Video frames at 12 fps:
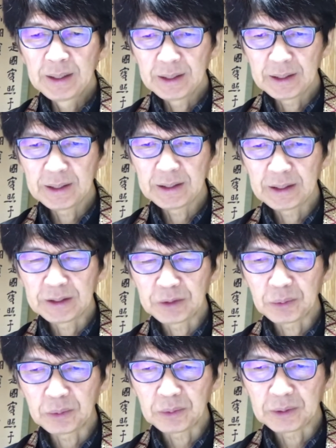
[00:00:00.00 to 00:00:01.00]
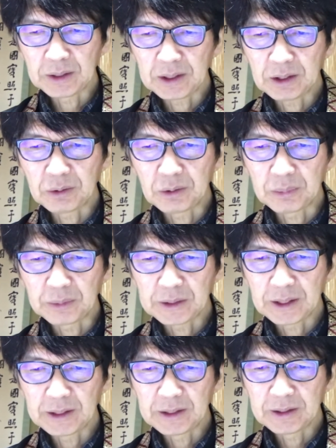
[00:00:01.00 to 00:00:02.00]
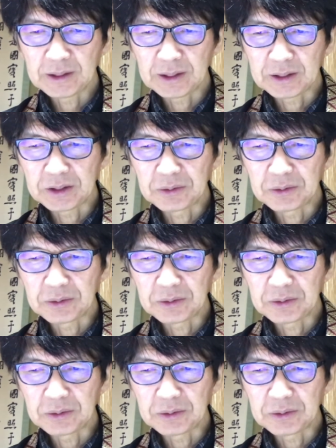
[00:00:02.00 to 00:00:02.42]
えー、日本語習う方も大変なら日